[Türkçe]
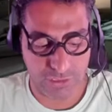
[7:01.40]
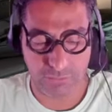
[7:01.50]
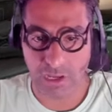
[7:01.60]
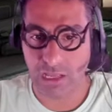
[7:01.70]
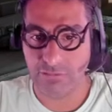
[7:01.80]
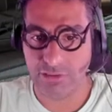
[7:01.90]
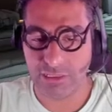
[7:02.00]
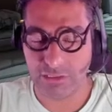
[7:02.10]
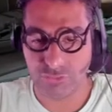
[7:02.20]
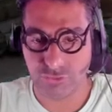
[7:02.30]
A ve
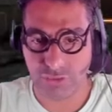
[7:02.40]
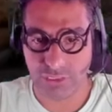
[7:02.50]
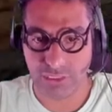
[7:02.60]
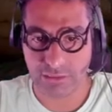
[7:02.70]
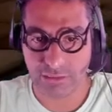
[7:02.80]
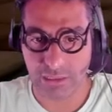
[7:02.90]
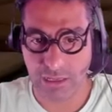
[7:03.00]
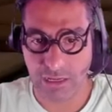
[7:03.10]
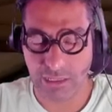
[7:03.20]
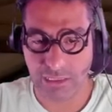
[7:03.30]
D tuşuna
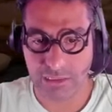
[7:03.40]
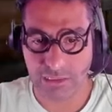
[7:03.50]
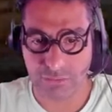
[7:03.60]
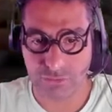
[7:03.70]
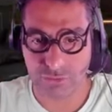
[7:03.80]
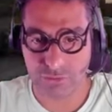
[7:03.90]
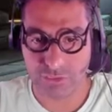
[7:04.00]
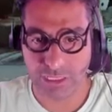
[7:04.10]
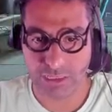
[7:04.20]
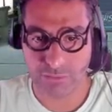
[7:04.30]
aynı anda basıyorum.
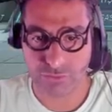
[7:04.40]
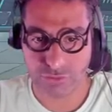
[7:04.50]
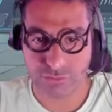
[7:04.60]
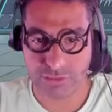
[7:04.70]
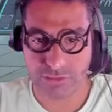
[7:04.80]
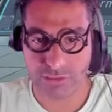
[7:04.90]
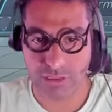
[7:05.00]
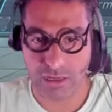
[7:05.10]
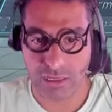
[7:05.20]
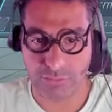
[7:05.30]
D'ye basıyorum,
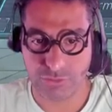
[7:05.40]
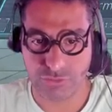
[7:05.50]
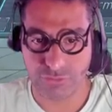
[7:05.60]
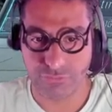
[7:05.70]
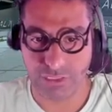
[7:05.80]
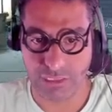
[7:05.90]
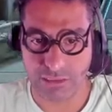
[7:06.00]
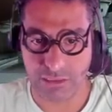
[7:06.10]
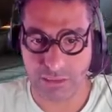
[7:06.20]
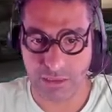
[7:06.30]
A'ya basıyorum, fren.
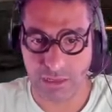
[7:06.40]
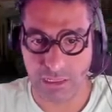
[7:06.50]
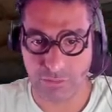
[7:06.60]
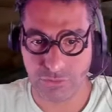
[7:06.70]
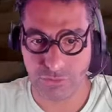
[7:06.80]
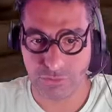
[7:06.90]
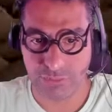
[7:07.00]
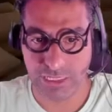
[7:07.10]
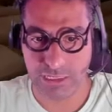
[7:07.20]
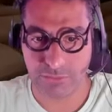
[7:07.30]
A'ya basıyorum,
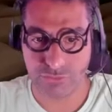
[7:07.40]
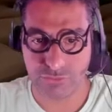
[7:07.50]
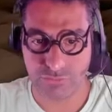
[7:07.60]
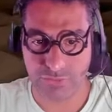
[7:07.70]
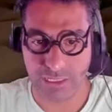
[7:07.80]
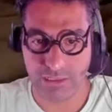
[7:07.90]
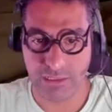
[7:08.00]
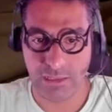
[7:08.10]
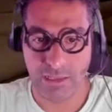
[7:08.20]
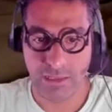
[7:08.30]
D'ye basıyorum, fren.
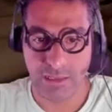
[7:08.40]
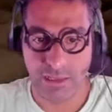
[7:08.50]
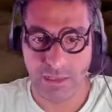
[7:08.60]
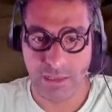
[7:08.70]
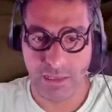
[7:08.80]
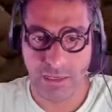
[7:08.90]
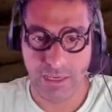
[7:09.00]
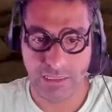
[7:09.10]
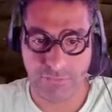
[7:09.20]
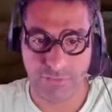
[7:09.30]

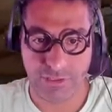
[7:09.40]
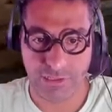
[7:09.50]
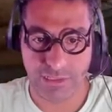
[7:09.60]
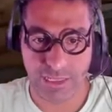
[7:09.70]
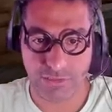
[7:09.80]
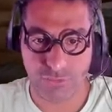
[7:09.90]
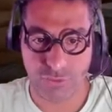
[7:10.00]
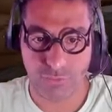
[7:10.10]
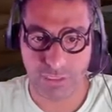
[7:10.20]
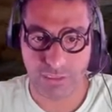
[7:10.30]
Hedefi net
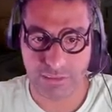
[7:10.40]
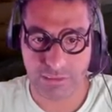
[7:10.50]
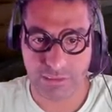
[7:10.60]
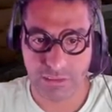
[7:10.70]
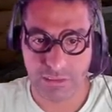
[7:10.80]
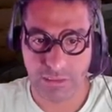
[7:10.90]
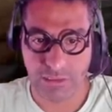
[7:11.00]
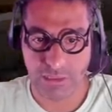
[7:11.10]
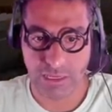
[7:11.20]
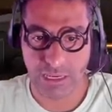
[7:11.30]
görmeniz,
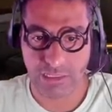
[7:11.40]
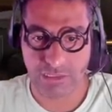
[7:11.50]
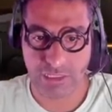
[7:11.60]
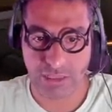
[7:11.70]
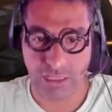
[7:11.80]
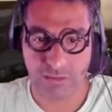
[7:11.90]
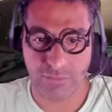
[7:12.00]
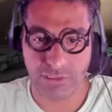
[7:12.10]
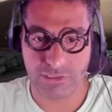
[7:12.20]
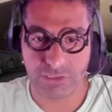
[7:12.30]
headshot
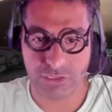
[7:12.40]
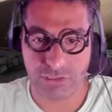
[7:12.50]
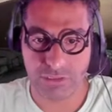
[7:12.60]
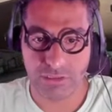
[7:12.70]
atmanız için